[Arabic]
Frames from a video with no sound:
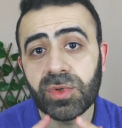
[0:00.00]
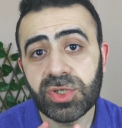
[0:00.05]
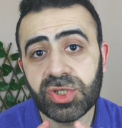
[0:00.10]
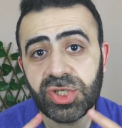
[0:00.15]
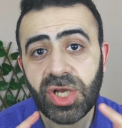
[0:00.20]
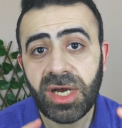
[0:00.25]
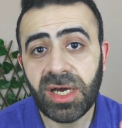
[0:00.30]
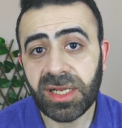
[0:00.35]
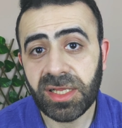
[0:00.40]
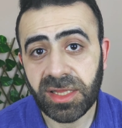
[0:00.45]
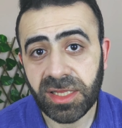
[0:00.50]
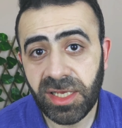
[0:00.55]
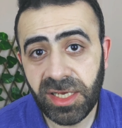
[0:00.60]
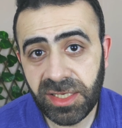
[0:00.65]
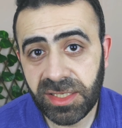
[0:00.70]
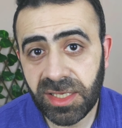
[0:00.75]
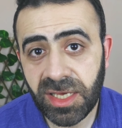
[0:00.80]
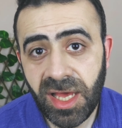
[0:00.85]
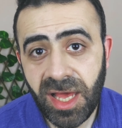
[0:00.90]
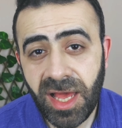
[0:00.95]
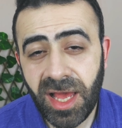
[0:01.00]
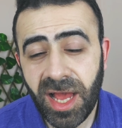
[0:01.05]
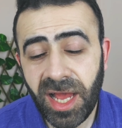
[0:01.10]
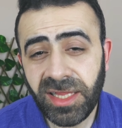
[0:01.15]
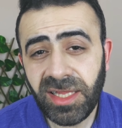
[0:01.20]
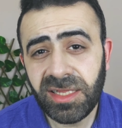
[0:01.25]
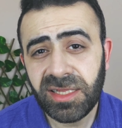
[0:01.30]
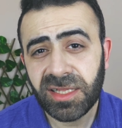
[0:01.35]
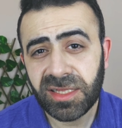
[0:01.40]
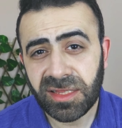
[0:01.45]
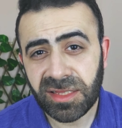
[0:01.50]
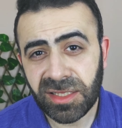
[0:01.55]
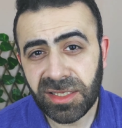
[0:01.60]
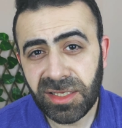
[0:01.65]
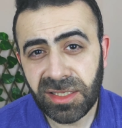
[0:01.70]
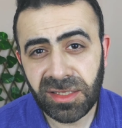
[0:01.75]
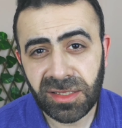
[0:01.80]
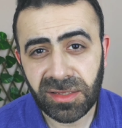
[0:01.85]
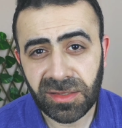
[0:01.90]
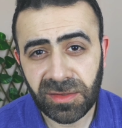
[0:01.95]
شعر اللحيه هل
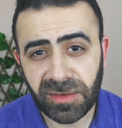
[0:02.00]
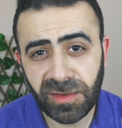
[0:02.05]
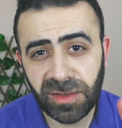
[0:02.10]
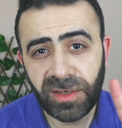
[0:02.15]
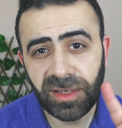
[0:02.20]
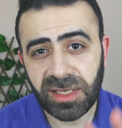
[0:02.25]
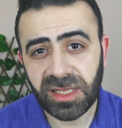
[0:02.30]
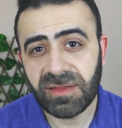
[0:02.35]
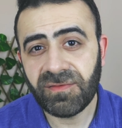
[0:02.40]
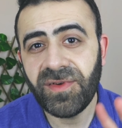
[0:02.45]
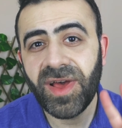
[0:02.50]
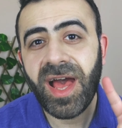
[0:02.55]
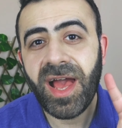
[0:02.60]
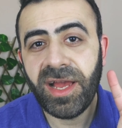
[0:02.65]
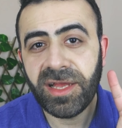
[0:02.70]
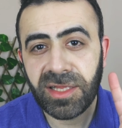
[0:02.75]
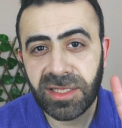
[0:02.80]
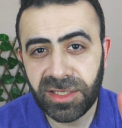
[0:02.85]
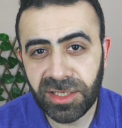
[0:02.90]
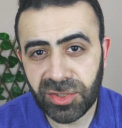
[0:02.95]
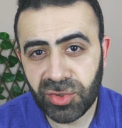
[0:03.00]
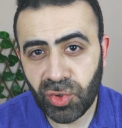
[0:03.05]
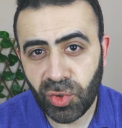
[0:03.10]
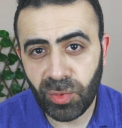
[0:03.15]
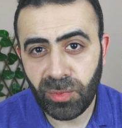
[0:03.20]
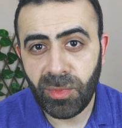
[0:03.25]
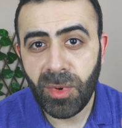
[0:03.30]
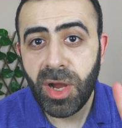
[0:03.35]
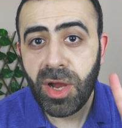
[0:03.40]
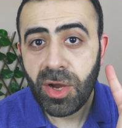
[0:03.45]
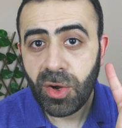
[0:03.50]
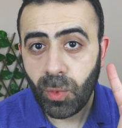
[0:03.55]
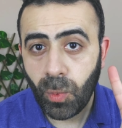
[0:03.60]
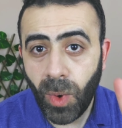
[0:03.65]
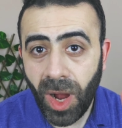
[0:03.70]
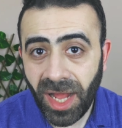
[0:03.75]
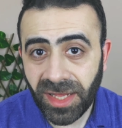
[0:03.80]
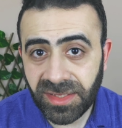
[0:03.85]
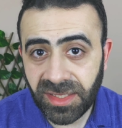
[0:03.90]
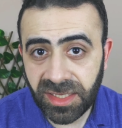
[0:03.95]
الاثنين درجه فاعليتهم
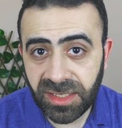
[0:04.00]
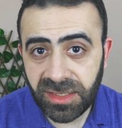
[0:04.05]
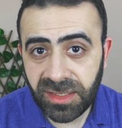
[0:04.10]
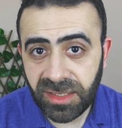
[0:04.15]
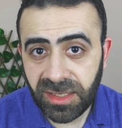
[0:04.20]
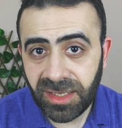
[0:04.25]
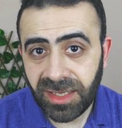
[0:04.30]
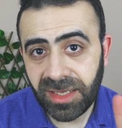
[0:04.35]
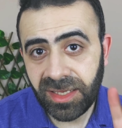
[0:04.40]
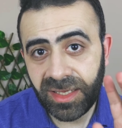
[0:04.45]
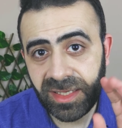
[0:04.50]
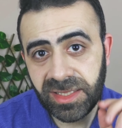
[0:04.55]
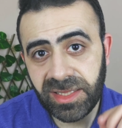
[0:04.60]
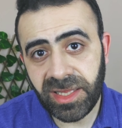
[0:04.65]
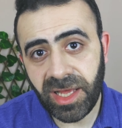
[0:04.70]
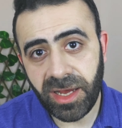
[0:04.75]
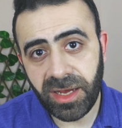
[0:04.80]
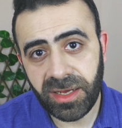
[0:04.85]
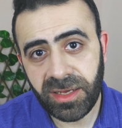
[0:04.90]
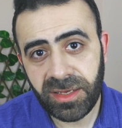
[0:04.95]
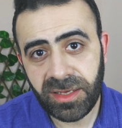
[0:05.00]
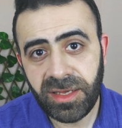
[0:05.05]
واحده لا